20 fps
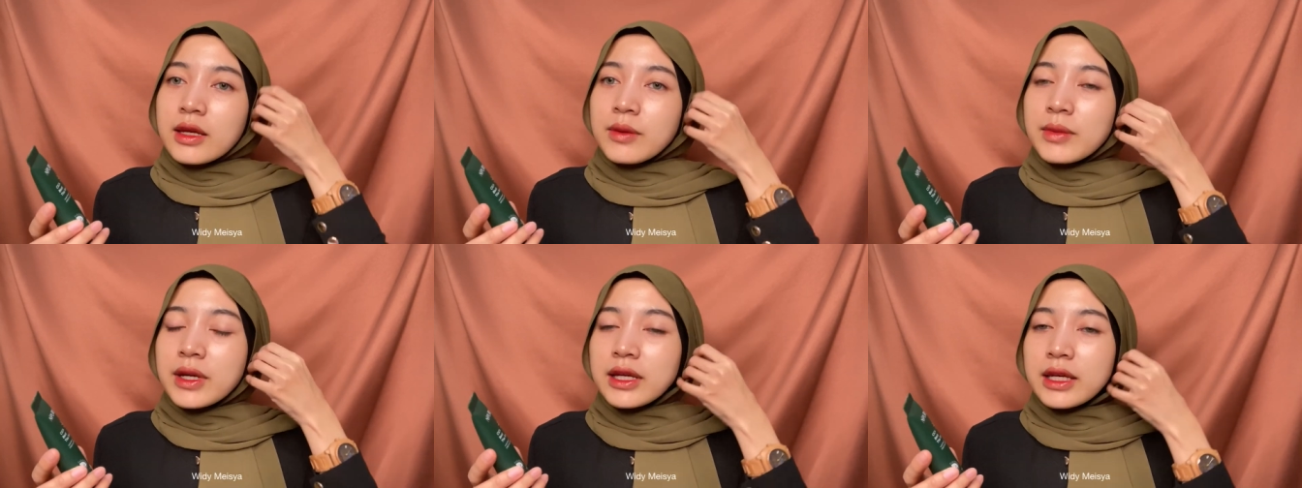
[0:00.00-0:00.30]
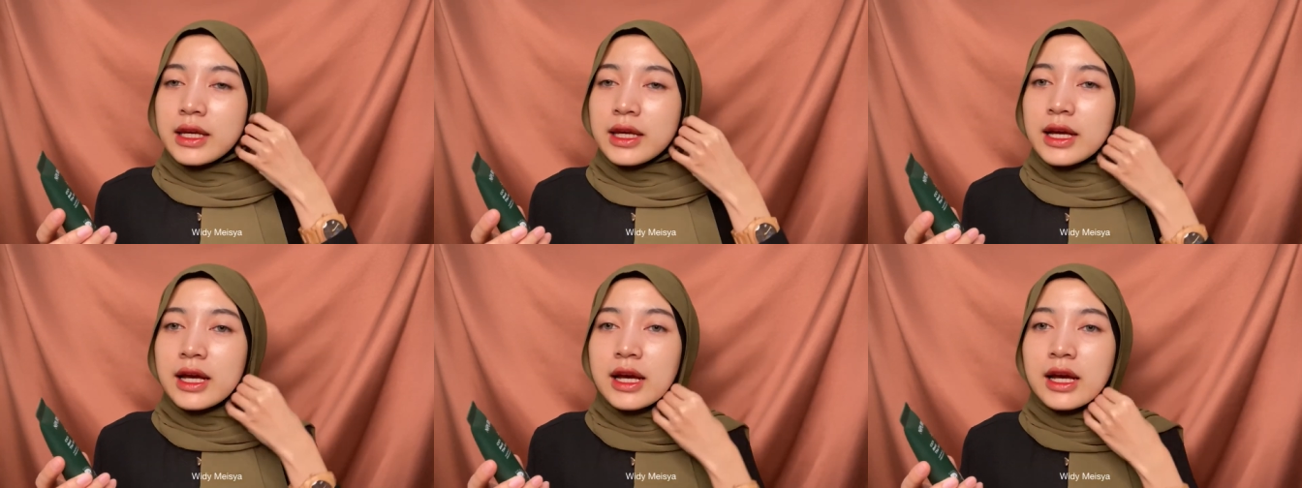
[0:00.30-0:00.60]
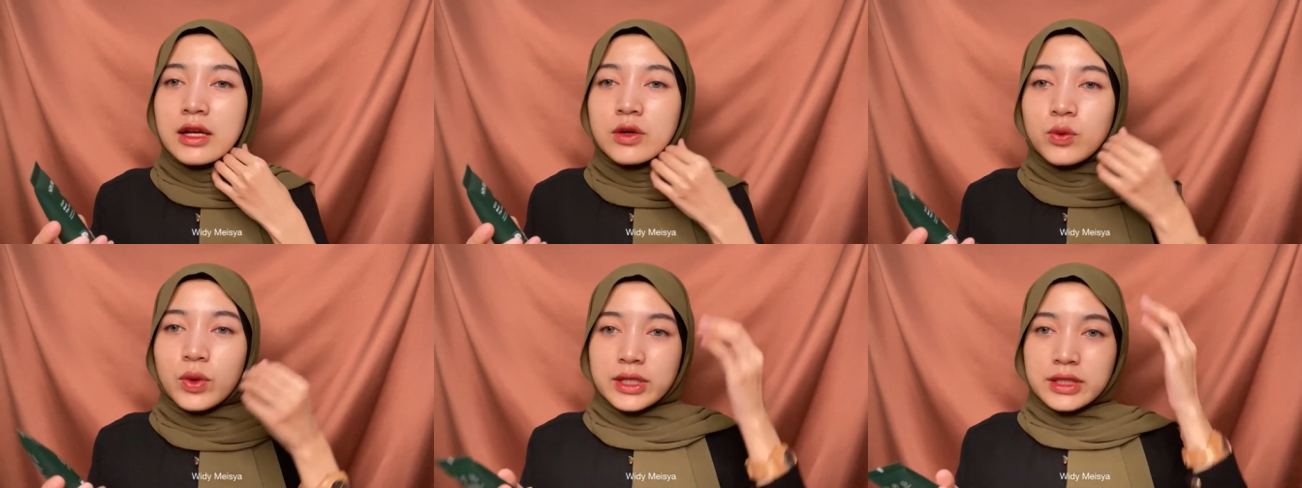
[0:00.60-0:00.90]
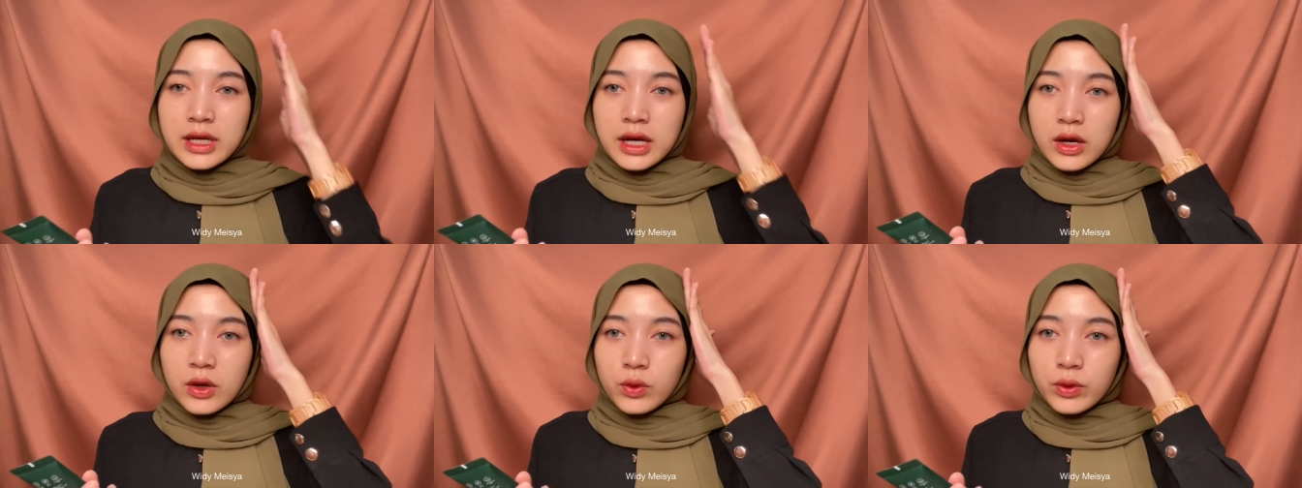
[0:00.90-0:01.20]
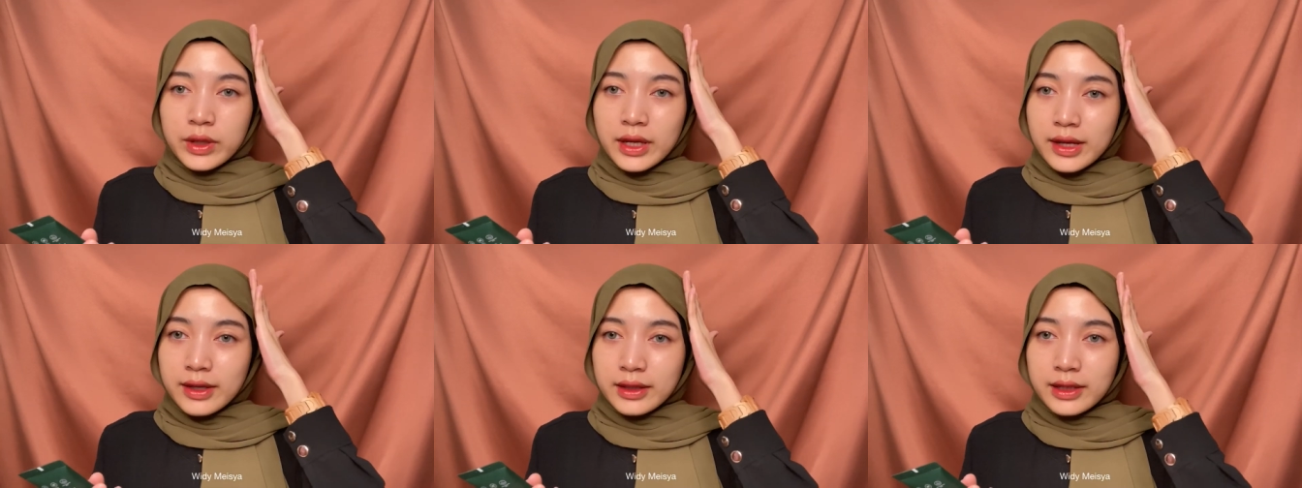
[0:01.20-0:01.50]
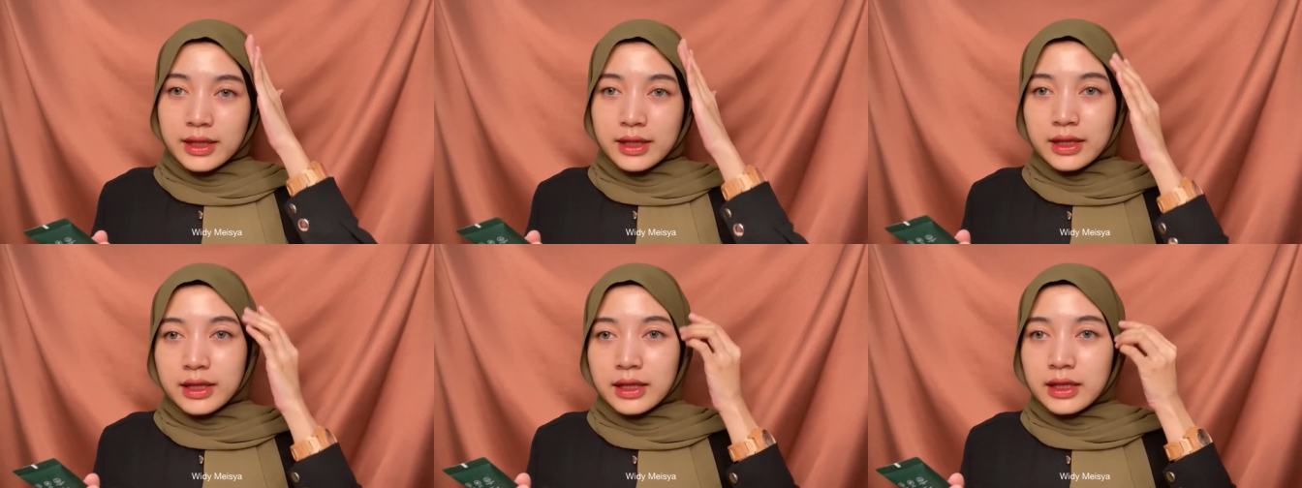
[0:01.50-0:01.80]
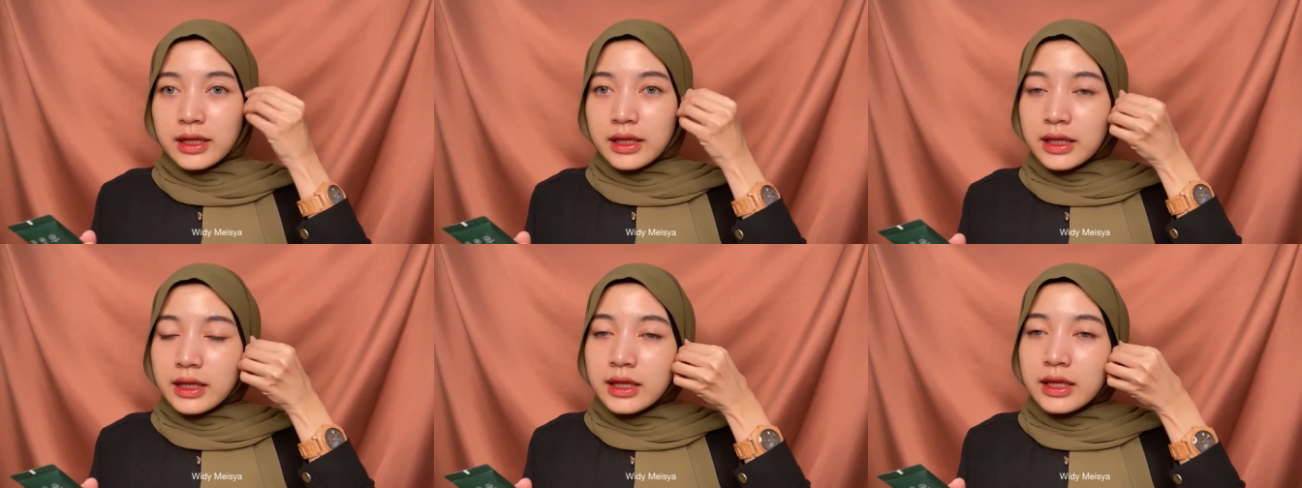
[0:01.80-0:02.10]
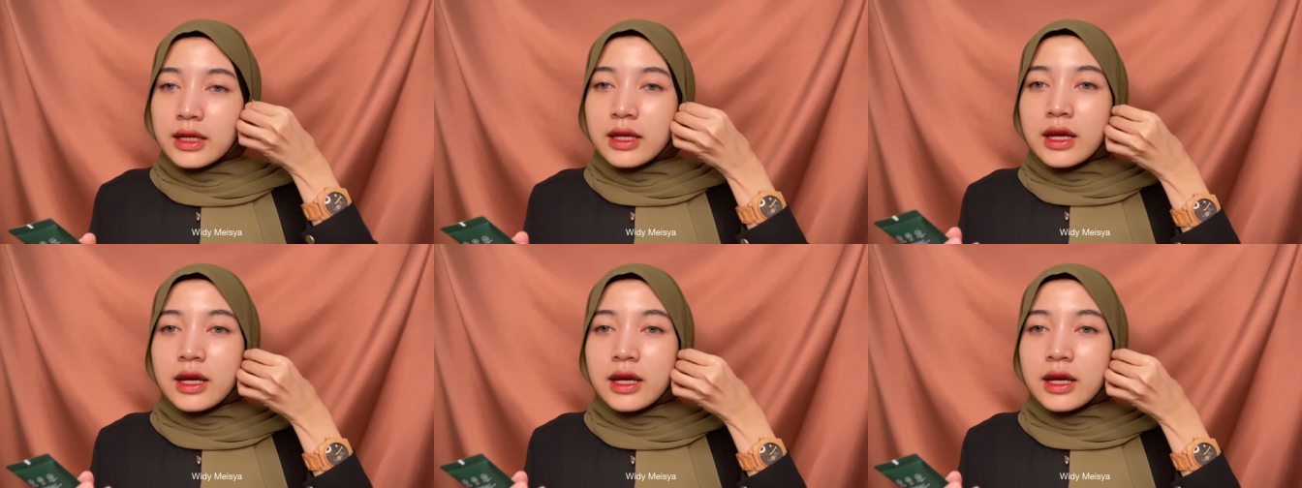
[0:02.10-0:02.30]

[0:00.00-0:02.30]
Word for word: bagian wajah aku yang kiri,